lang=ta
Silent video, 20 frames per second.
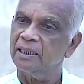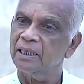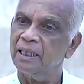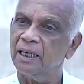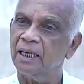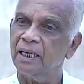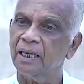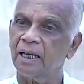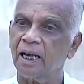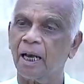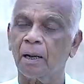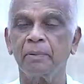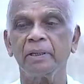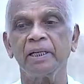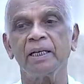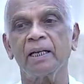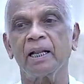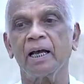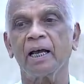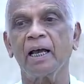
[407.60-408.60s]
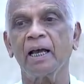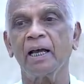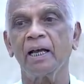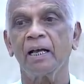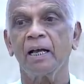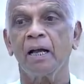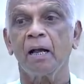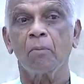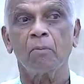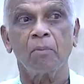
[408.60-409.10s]
ஏன் அப்படின்னா
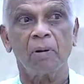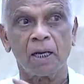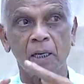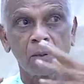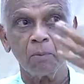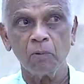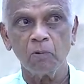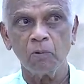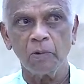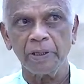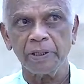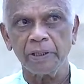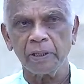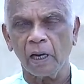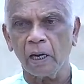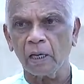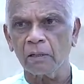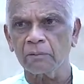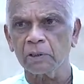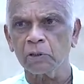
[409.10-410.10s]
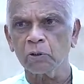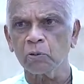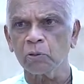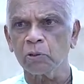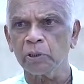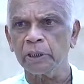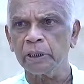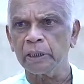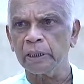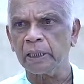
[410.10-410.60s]
மரபு வழியாக வந்து
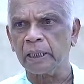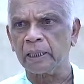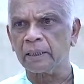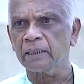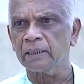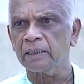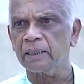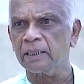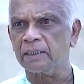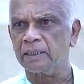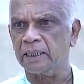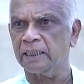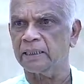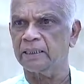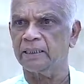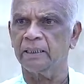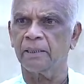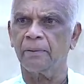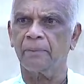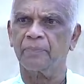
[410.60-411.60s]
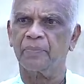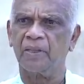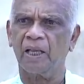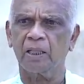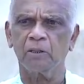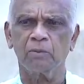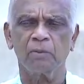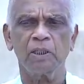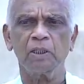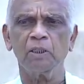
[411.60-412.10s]
கொண்டு இருக்கிறது இந்த செய்தி
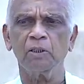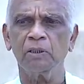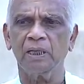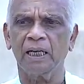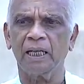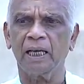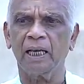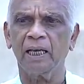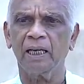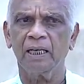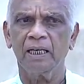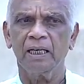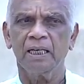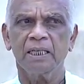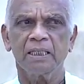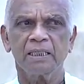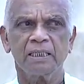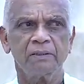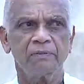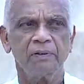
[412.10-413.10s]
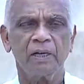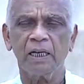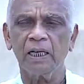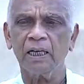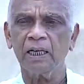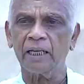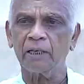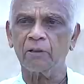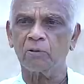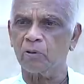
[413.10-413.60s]
அது மட்டும் இல்லை
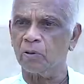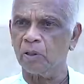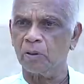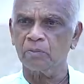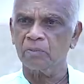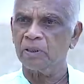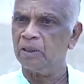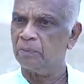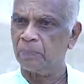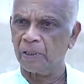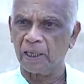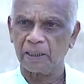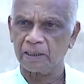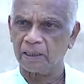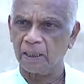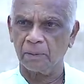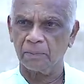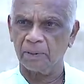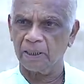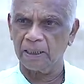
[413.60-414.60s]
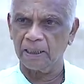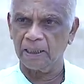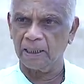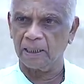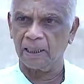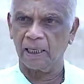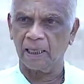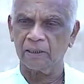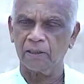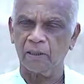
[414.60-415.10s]
சிவகங்கை குளம்னு பக்கத்தாப்பில்
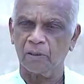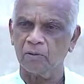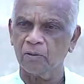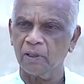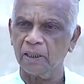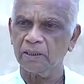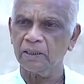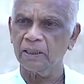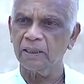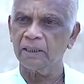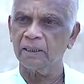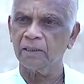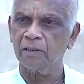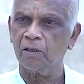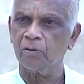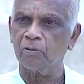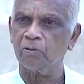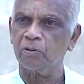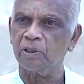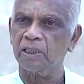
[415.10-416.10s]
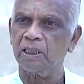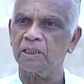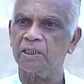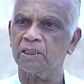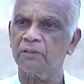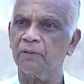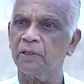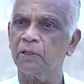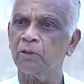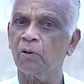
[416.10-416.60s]
இருக்குது அந்த குளத்தில் இருக்கக்கூடிய
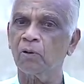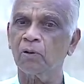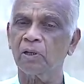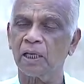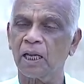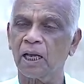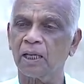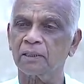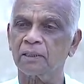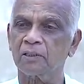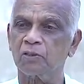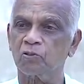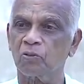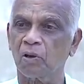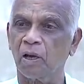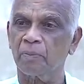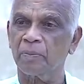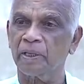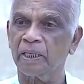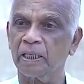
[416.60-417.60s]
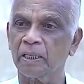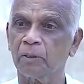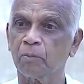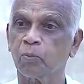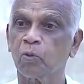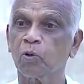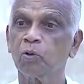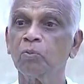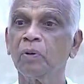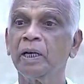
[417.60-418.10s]
சிவயோகநாத சுவாமிக்கு
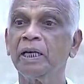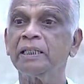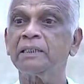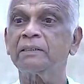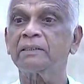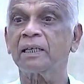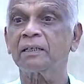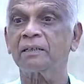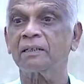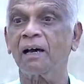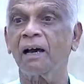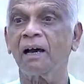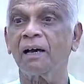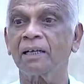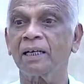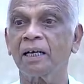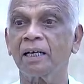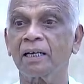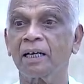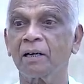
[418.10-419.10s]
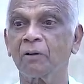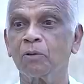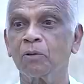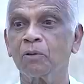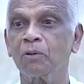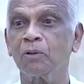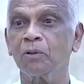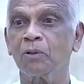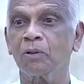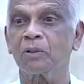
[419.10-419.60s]
பொன்மணி தட்டார் என்ற
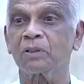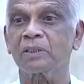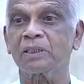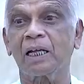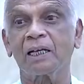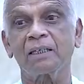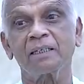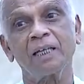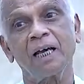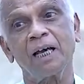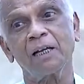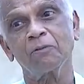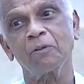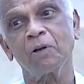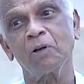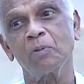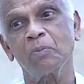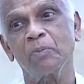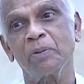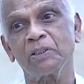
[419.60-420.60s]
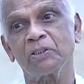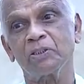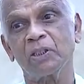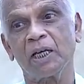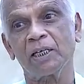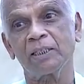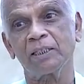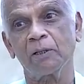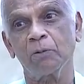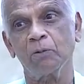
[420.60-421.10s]
ஒரு தட்டார் வகுப்பை
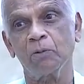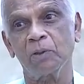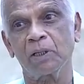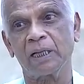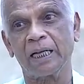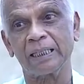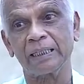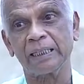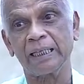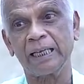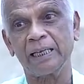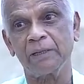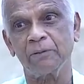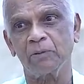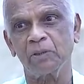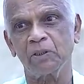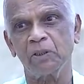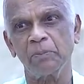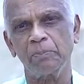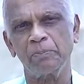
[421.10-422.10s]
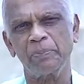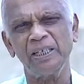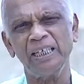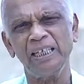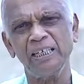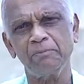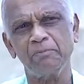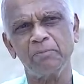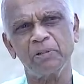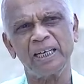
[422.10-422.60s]
சார்ந்த ஒரு கதையை வந்து
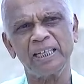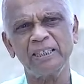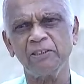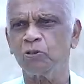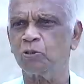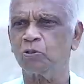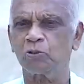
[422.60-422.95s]
பின்னி பிணைந்து